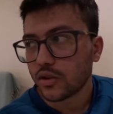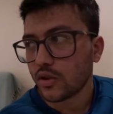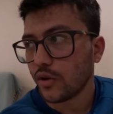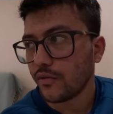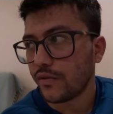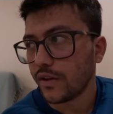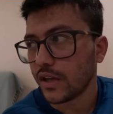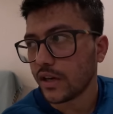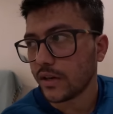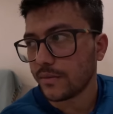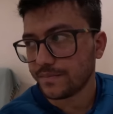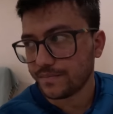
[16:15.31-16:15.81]

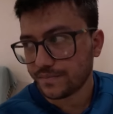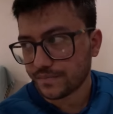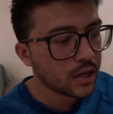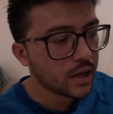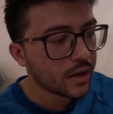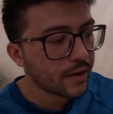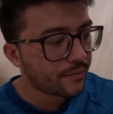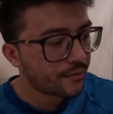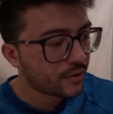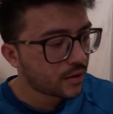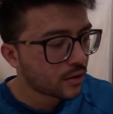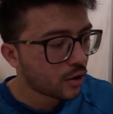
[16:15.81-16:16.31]
तो फिर
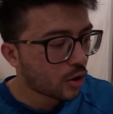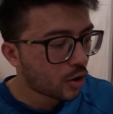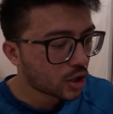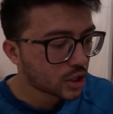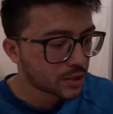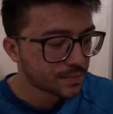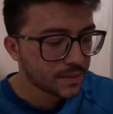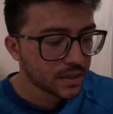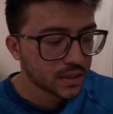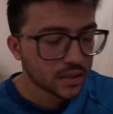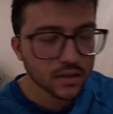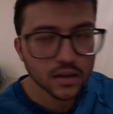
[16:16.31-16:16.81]
ये फिर
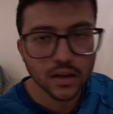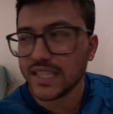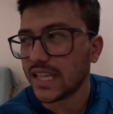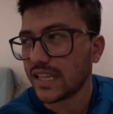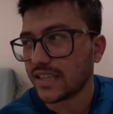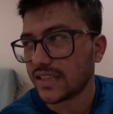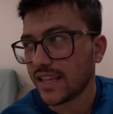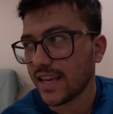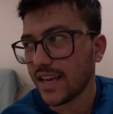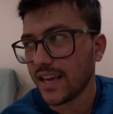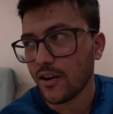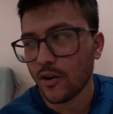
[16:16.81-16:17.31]
हॉर्स मीट ही
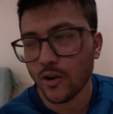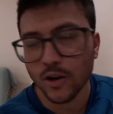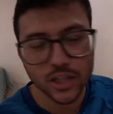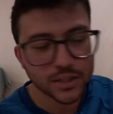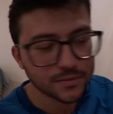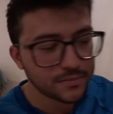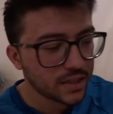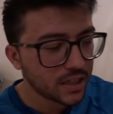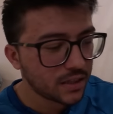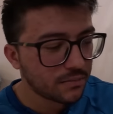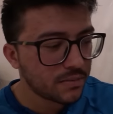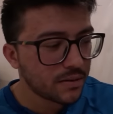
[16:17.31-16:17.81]
देते हैं
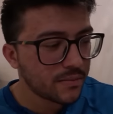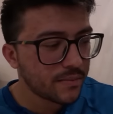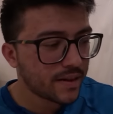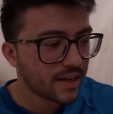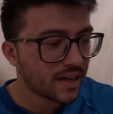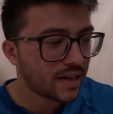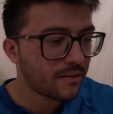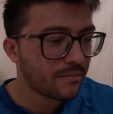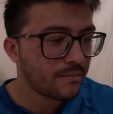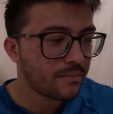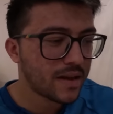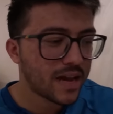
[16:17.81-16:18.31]
हॉर्स मीट भी
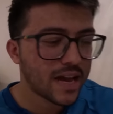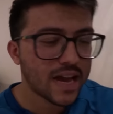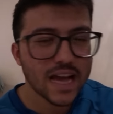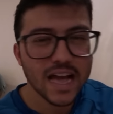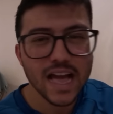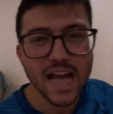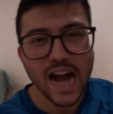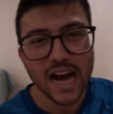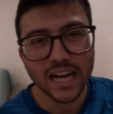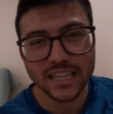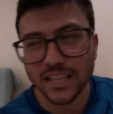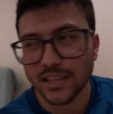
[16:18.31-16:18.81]
मेरा मैं
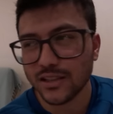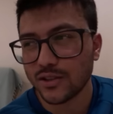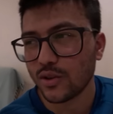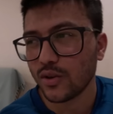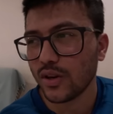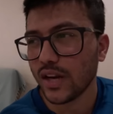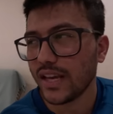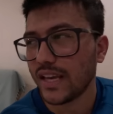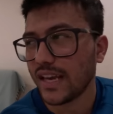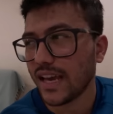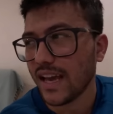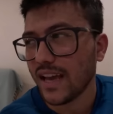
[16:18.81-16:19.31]
आदत
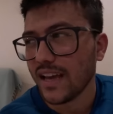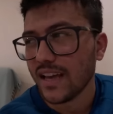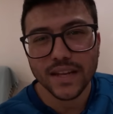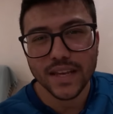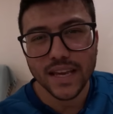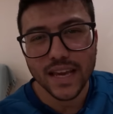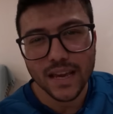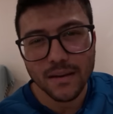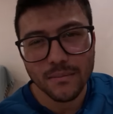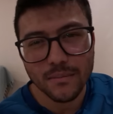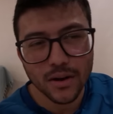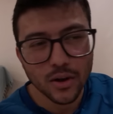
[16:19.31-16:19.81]
तो नहीं है पर
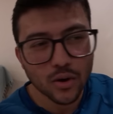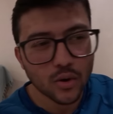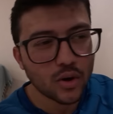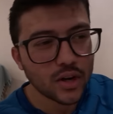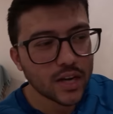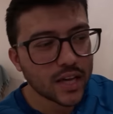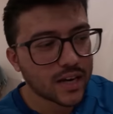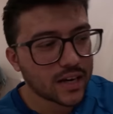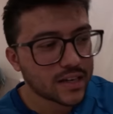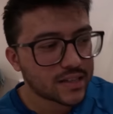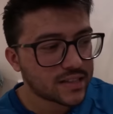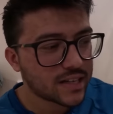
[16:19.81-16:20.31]
ये
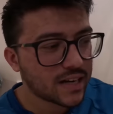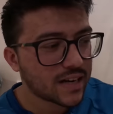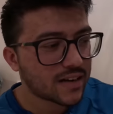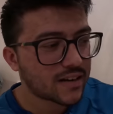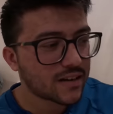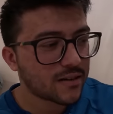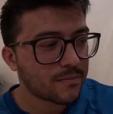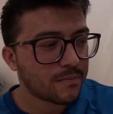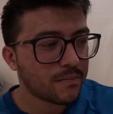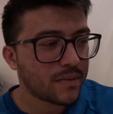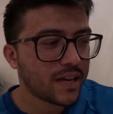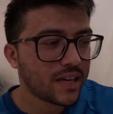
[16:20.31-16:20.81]
मंगोलिया रशिया
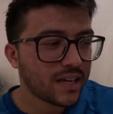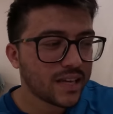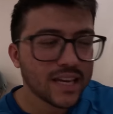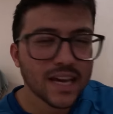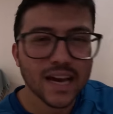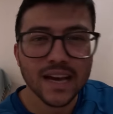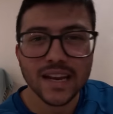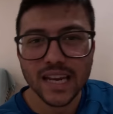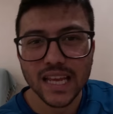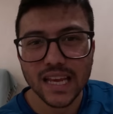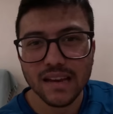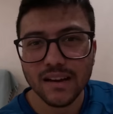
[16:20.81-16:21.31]
ट्रिप में
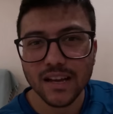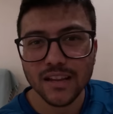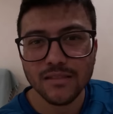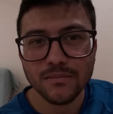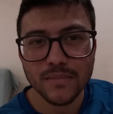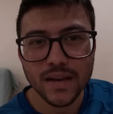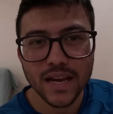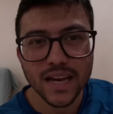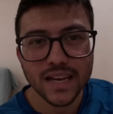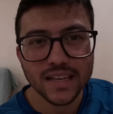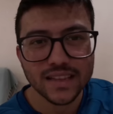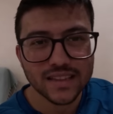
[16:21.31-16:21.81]
ही आने के
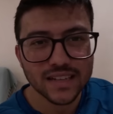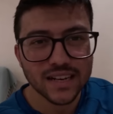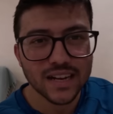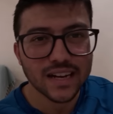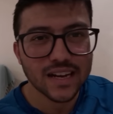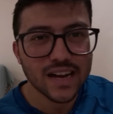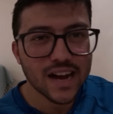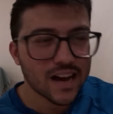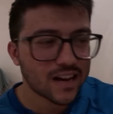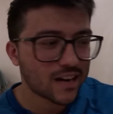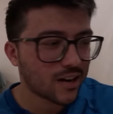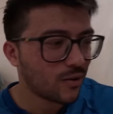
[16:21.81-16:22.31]
बाद मैं
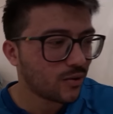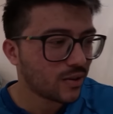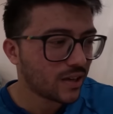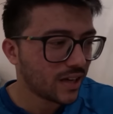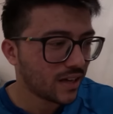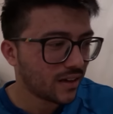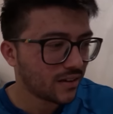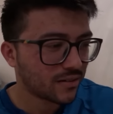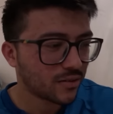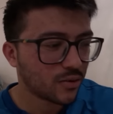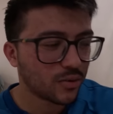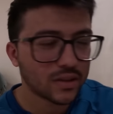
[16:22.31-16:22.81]
इतना खा रहा हूँ
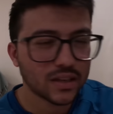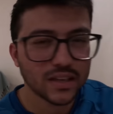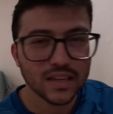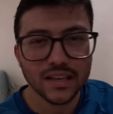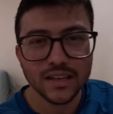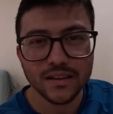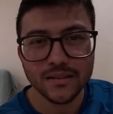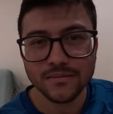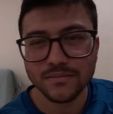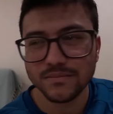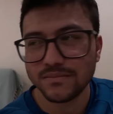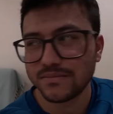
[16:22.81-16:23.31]
ये क्योंकि